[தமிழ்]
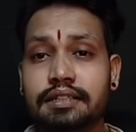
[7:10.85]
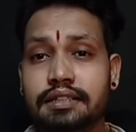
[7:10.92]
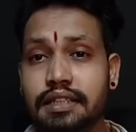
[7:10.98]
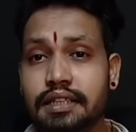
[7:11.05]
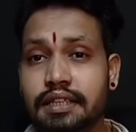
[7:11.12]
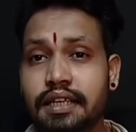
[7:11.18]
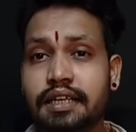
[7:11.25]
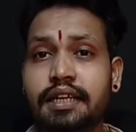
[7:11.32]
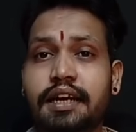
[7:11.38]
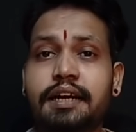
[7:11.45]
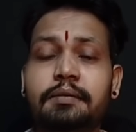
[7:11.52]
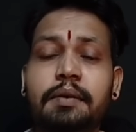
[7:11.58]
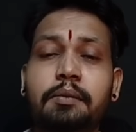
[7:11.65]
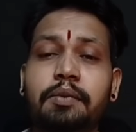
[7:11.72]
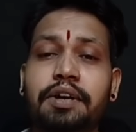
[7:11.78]

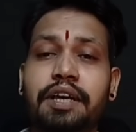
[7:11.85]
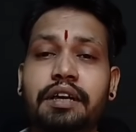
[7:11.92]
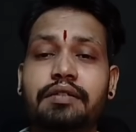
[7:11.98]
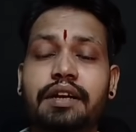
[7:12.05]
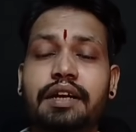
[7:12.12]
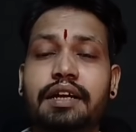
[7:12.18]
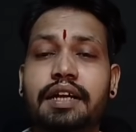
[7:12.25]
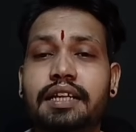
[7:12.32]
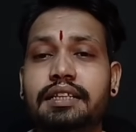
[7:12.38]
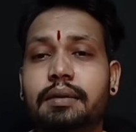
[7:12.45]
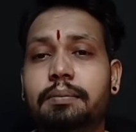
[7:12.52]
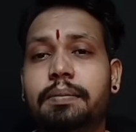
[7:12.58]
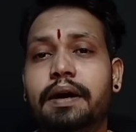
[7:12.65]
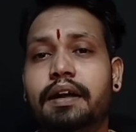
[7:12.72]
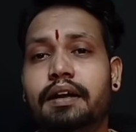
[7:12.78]
திங்கக்கிழமை முடிய வேண்டிய இந்த
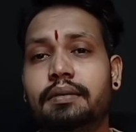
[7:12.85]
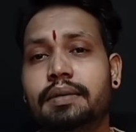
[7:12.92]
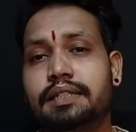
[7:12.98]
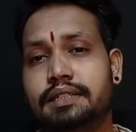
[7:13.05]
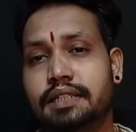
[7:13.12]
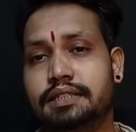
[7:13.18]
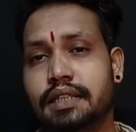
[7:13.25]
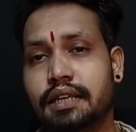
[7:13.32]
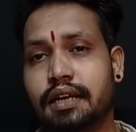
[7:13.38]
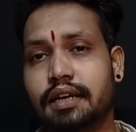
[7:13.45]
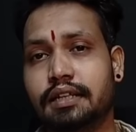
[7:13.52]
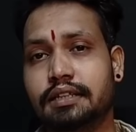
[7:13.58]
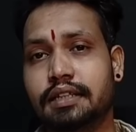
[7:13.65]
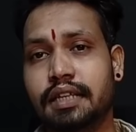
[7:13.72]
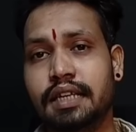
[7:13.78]
பார்லிமெண்ட் செஷன்
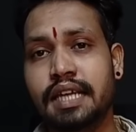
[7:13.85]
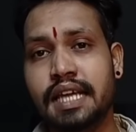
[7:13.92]
ஆனது